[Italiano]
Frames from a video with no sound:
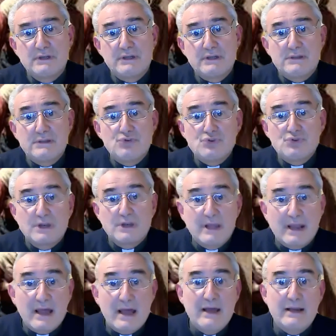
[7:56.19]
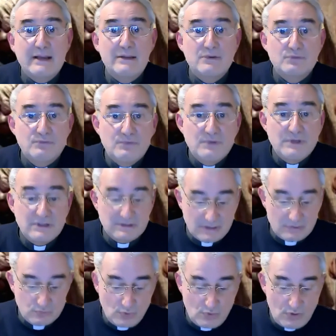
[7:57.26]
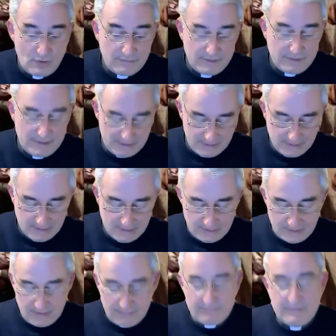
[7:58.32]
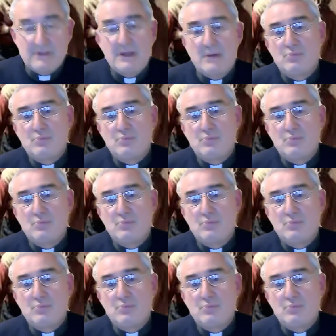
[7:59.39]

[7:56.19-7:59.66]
di generare vita nuova e vita